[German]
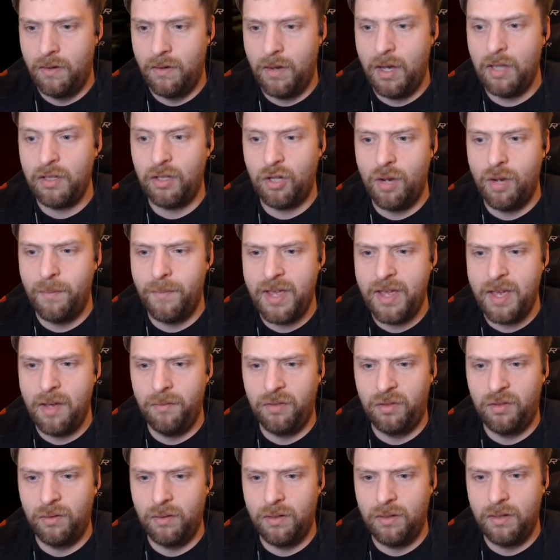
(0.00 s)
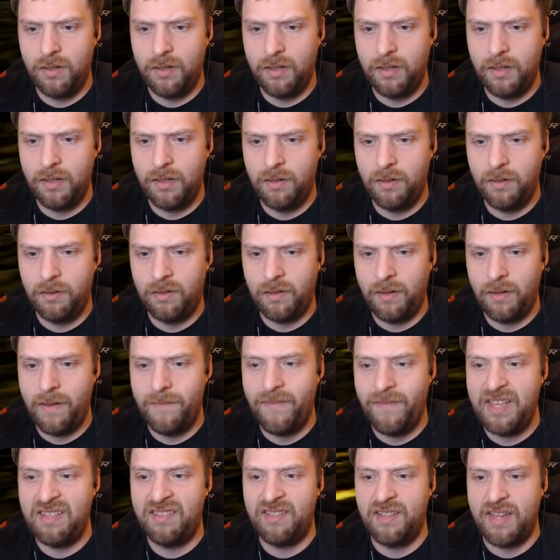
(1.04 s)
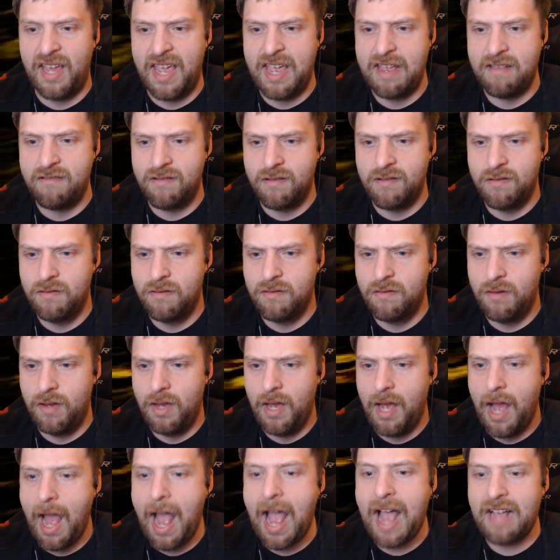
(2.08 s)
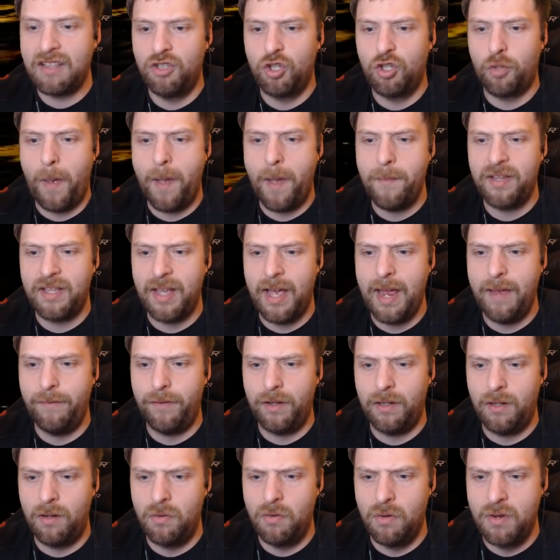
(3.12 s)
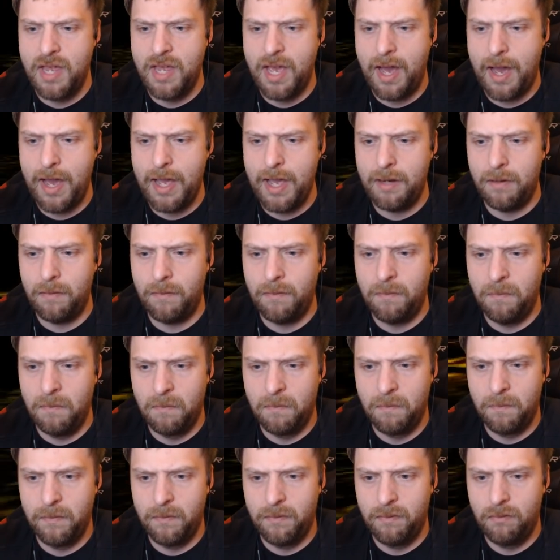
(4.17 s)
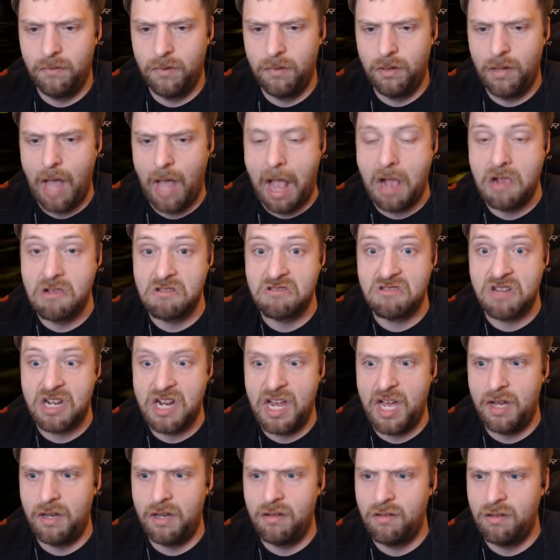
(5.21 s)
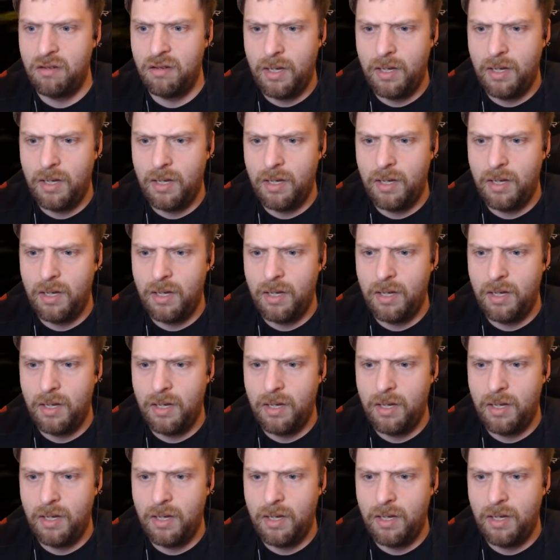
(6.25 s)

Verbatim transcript: Ah, die kommen her, um zu, äh, zu investigaten. Ach, die sperren mich da einfach nur hier ein. Alles klar.